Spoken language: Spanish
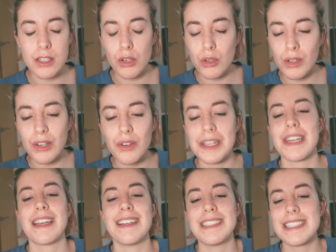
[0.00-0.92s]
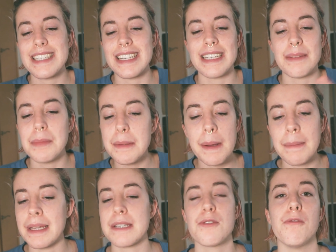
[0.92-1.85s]
Yo no creo que se viva
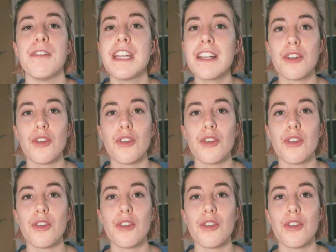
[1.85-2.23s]
para sufrir,